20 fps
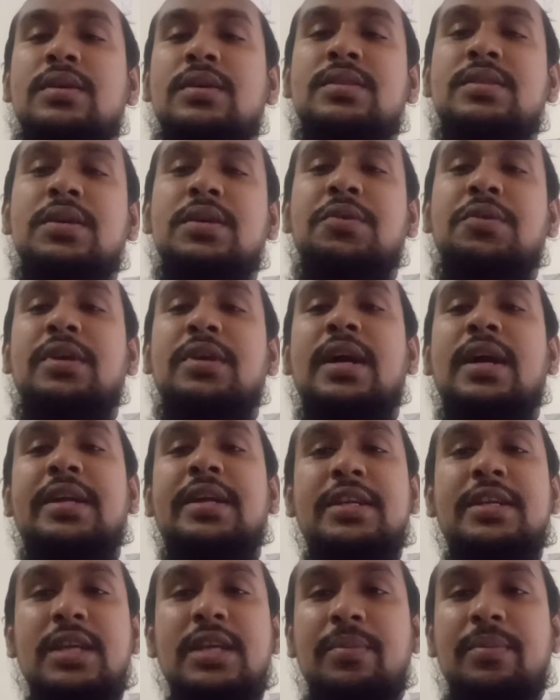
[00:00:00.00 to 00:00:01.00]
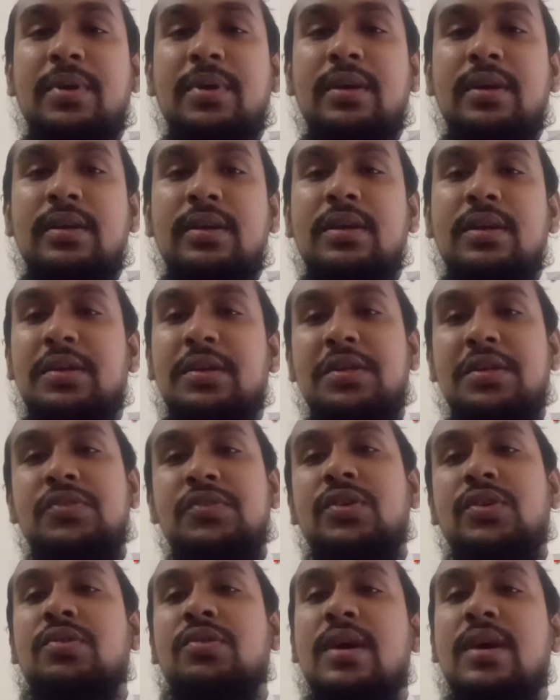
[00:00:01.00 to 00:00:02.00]
সিকিউরিটি গার্ড হিসাবে
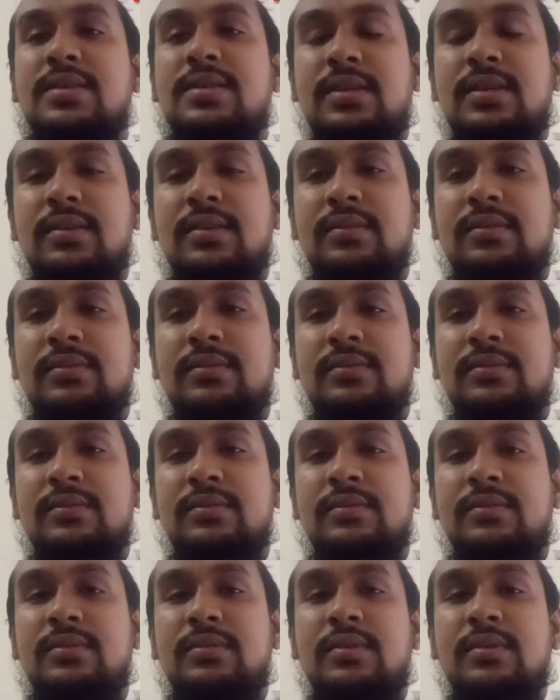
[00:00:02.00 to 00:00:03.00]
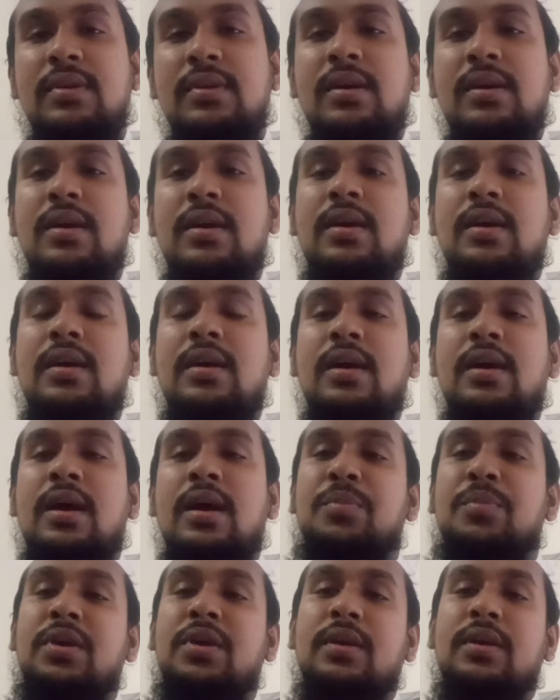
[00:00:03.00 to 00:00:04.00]
নিয়োজিত আছেন
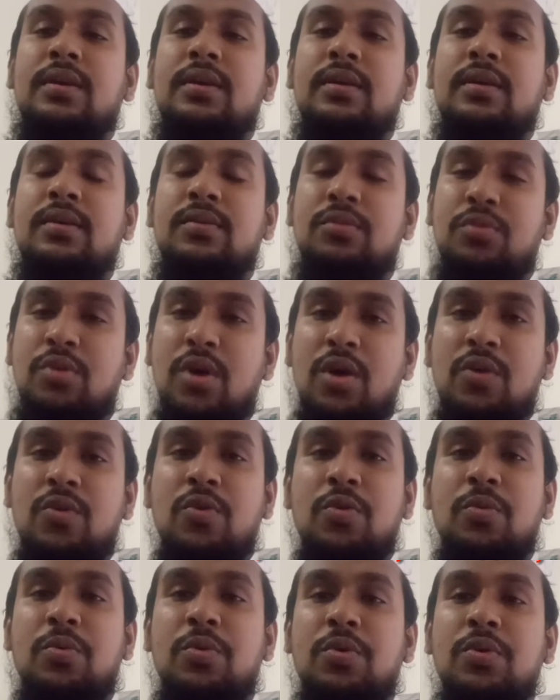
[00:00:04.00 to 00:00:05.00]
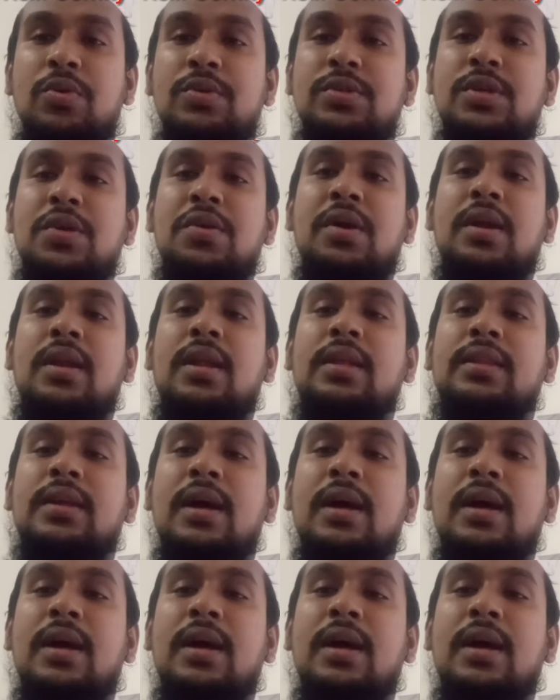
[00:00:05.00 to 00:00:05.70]
আমি দোয়া করব যেন আল্লাহ